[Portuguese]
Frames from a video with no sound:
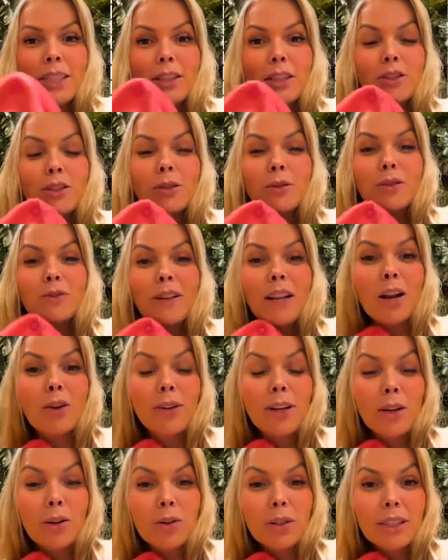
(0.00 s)
Nós vamos falar
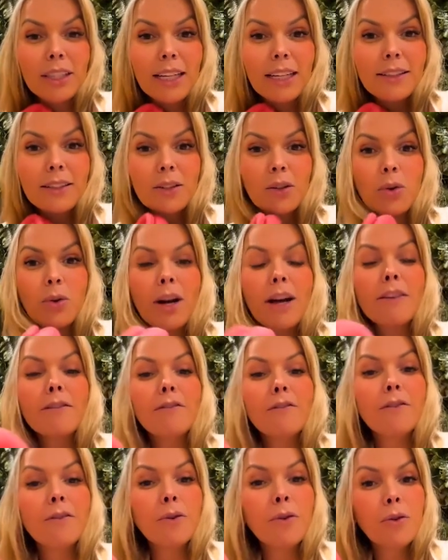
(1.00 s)
o que acontece com a
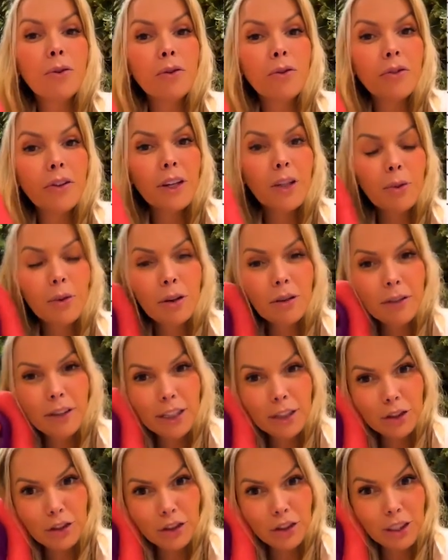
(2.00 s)
vulva e com a
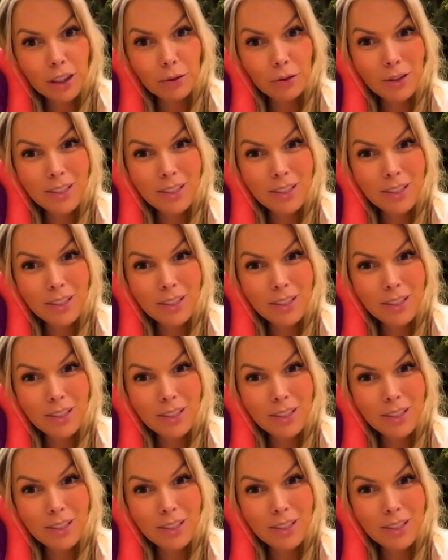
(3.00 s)
vagina.